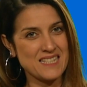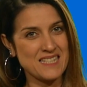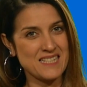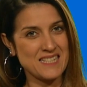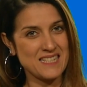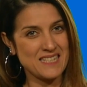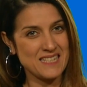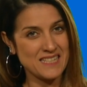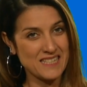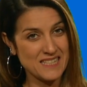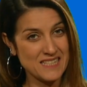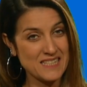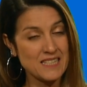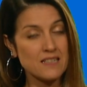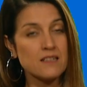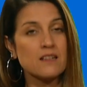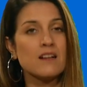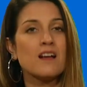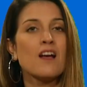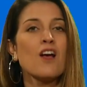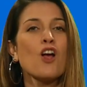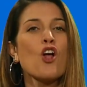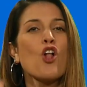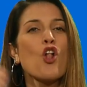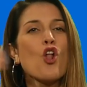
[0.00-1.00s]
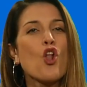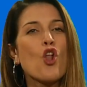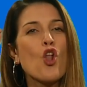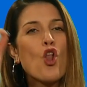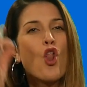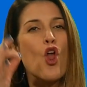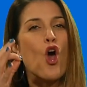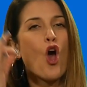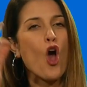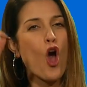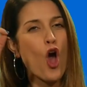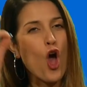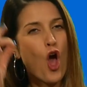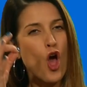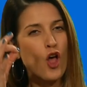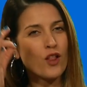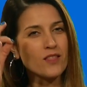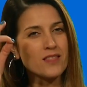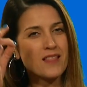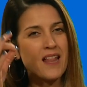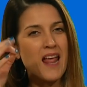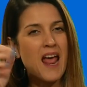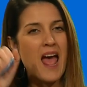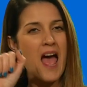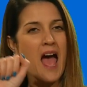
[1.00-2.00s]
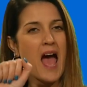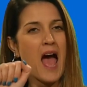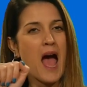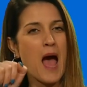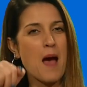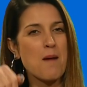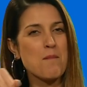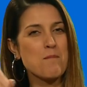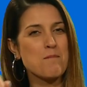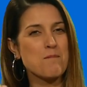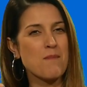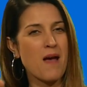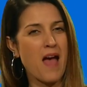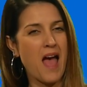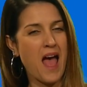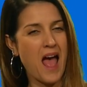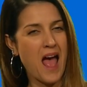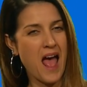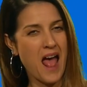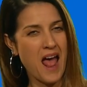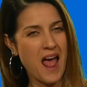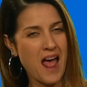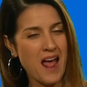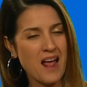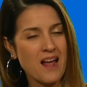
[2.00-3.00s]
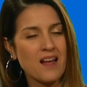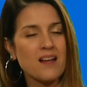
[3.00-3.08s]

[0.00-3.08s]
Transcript: sono state trasportate in ospedale e stanno bene.